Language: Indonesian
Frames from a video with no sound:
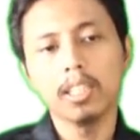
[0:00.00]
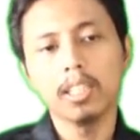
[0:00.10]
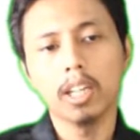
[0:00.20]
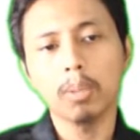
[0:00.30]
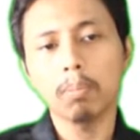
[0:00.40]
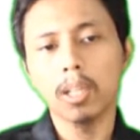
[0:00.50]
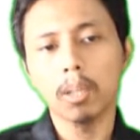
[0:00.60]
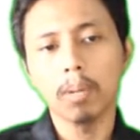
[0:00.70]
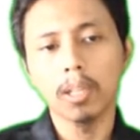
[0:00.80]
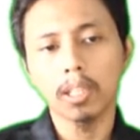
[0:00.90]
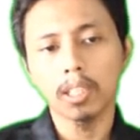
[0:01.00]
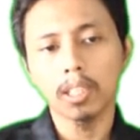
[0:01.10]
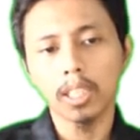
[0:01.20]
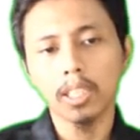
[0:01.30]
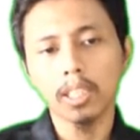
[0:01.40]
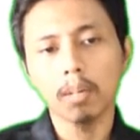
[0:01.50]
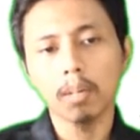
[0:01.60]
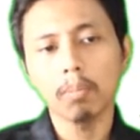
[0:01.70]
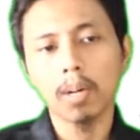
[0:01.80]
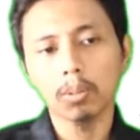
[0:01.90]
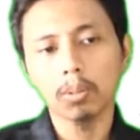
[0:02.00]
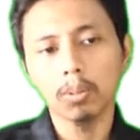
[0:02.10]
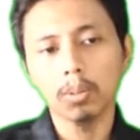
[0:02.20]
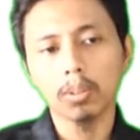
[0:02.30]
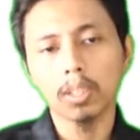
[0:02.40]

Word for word: yaitu planet-planet kecil yang berbatu.